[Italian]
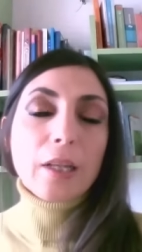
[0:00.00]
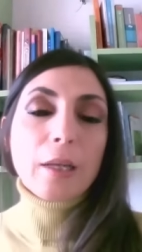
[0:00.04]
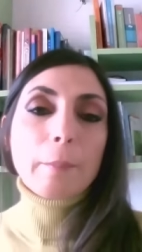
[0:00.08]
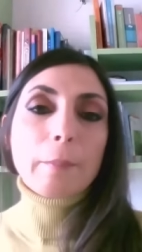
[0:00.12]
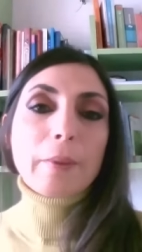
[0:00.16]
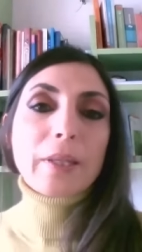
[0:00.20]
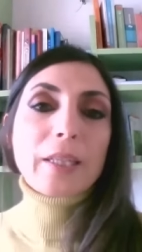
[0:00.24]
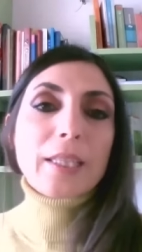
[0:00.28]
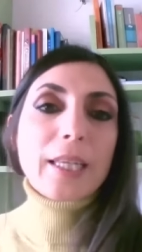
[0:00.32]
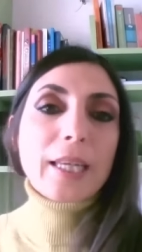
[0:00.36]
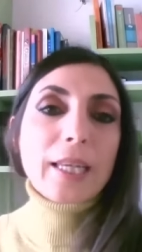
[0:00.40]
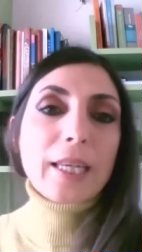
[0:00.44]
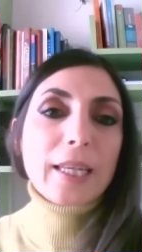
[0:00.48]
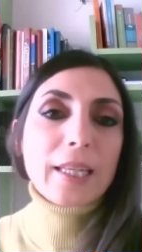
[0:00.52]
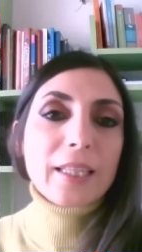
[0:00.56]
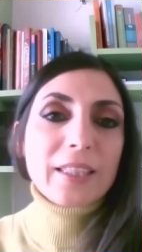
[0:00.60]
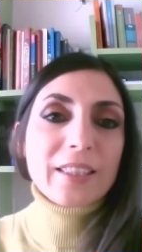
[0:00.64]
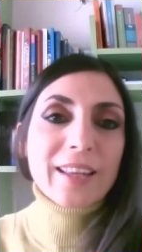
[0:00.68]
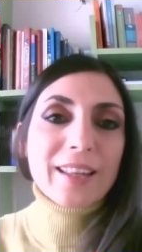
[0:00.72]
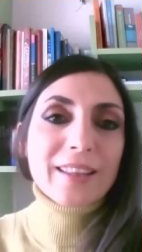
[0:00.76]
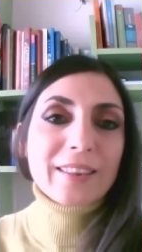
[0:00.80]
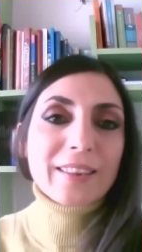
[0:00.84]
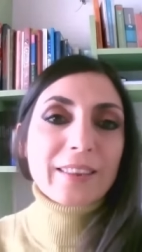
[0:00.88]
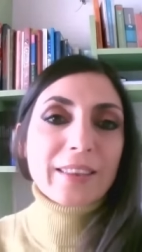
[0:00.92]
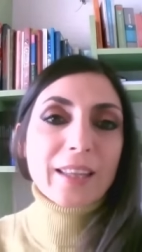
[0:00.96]
perché in
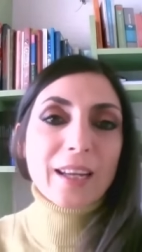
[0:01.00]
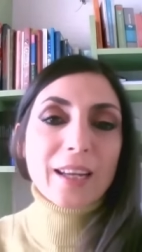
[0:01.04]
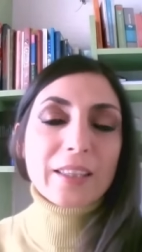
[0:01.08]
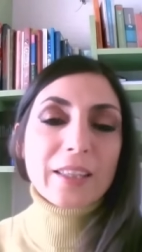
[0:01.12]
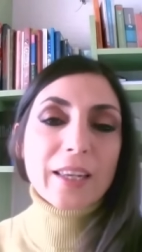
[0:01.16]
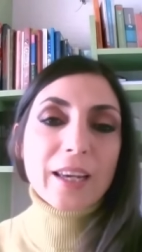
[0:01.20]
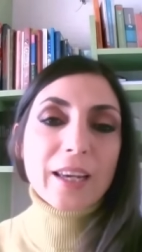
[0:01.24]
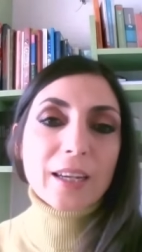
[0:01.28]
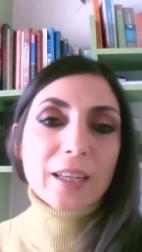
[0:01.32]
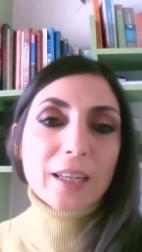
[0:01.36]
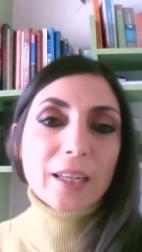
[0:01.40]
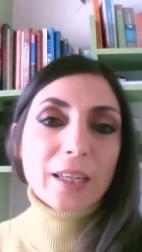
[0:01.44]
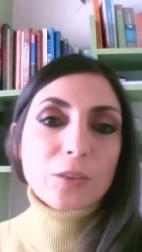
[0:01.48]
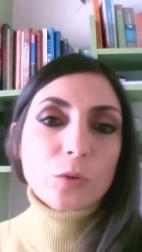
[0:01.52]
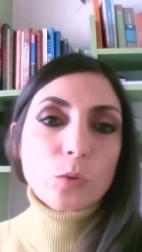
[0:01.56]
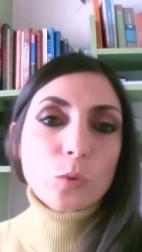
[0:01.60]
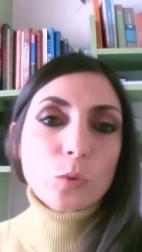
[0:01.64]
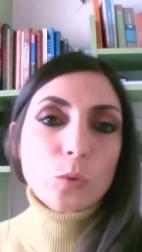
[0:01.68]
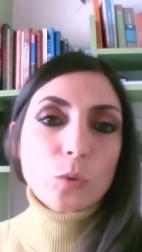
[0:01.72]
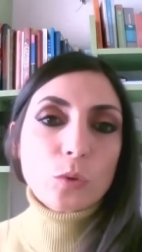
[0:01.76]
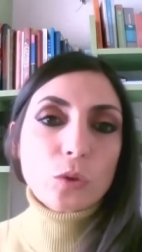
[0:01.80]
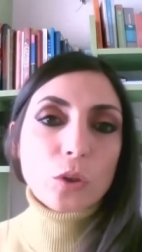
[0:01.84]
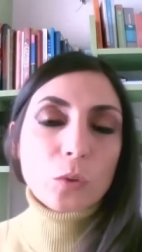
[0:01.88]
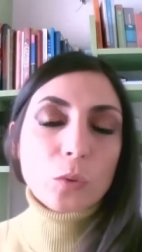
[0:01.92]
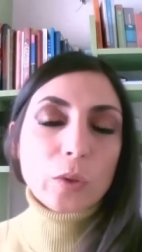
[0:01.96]
realtà gli è
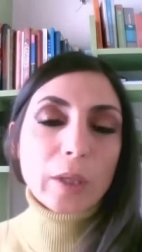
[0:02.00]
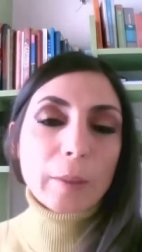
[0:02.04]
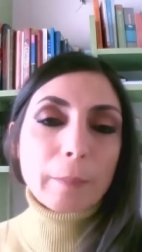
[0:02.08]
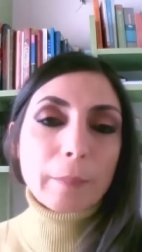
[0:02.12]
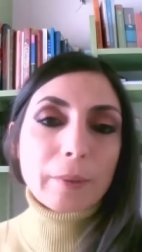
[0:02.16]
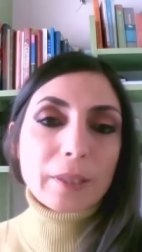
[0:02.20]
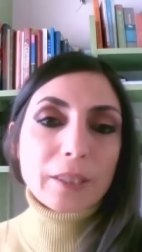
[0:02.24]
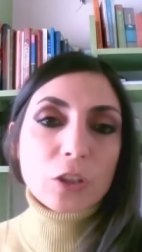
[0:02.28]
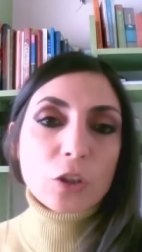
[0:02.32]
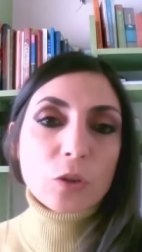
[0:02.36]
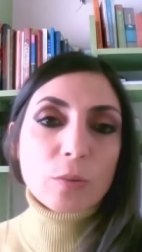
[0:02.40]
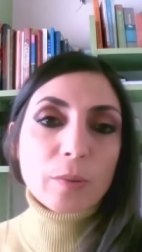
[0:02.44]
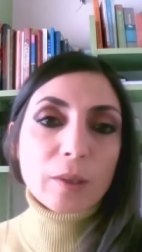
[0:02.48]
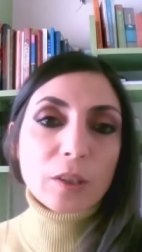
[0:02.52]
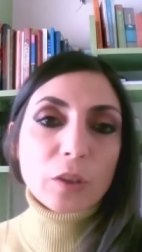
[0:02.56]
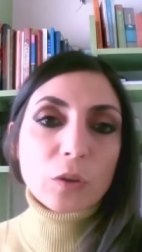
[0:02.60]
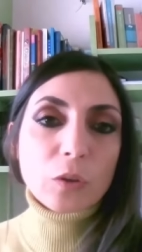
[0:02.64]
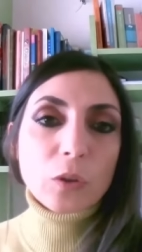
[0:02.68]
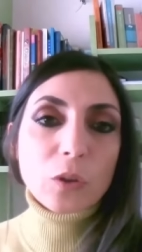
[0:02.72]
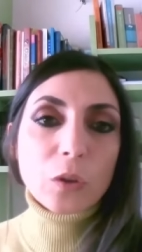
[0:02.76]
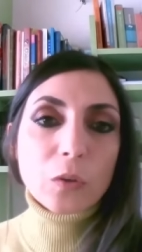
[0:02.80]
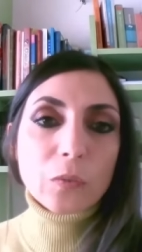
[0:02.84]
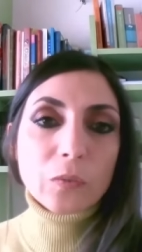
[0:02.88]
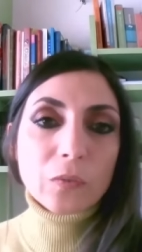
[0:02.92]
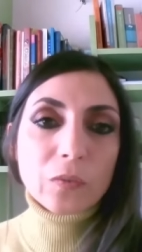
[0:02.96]
accaduto, lui ha partecipato a
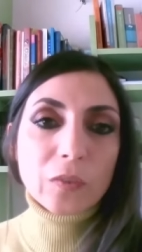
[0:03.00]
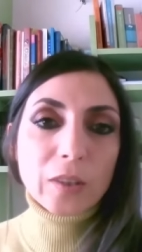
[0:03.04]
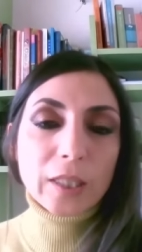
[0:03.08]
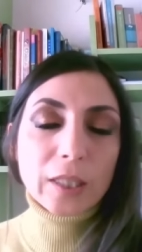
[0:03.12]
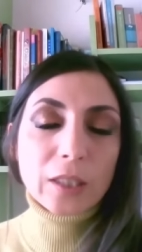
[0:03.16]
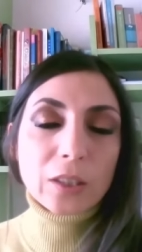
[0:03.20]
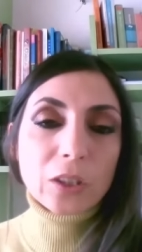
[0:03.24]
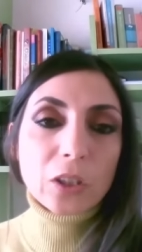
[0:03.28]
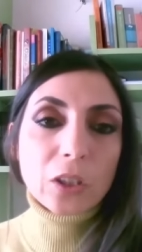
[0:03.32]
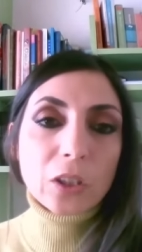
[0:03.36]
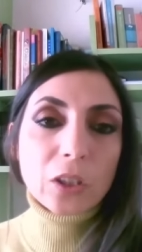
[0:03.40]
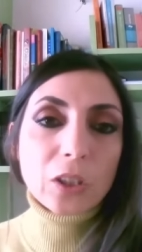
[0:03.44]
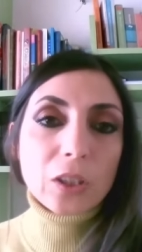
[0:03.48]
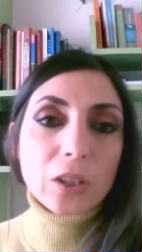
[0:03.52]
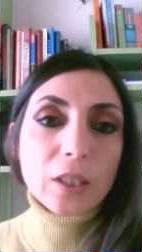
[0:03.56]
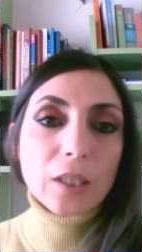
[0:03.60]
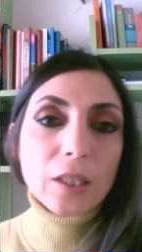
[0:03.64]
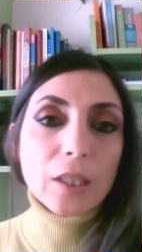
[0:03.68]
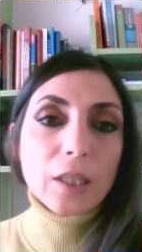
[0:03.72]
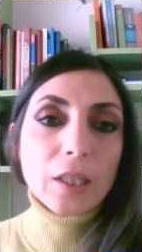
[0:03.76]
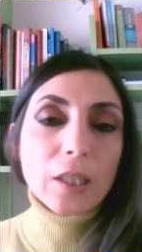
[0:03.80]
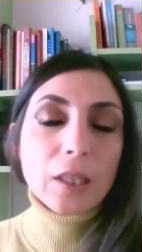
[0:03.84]
un convegno